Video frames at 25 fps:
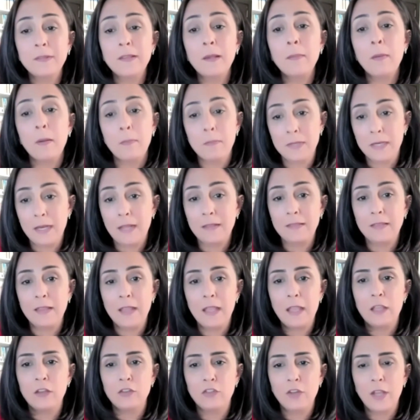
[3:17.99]
بسبب
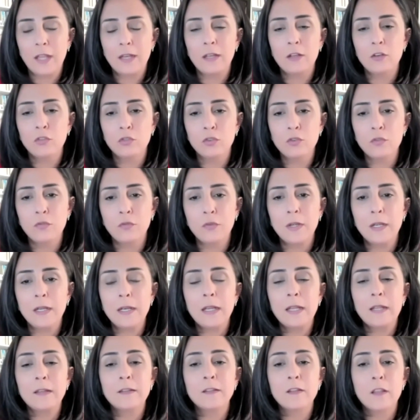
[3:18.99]
النتائج يعني نشوف
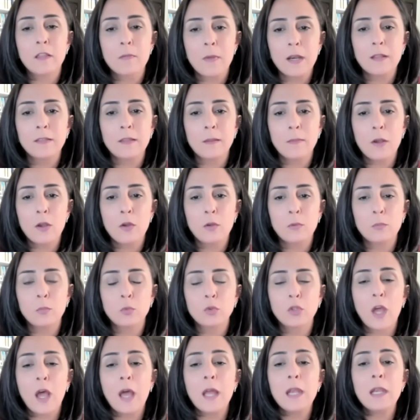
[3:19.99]
الاستثمارات
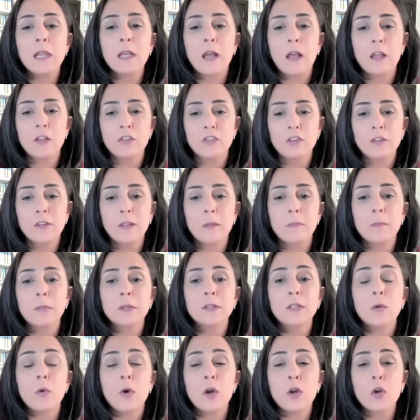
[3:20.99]
تبعهم متعلقه جدا
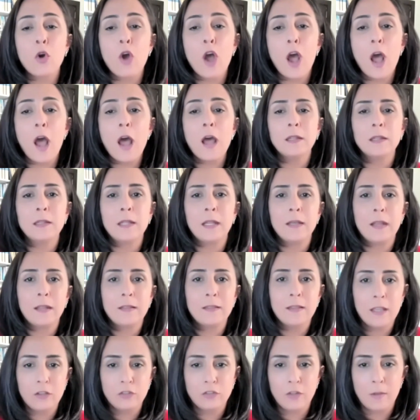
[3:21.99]
بالتوقعات
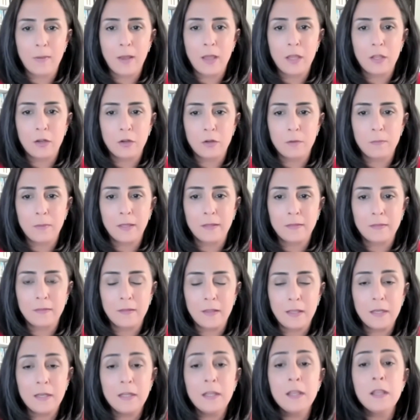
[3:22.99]
للنتائج تبع الربع
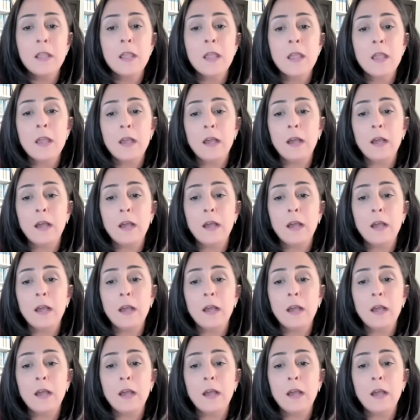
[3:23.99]
الثاني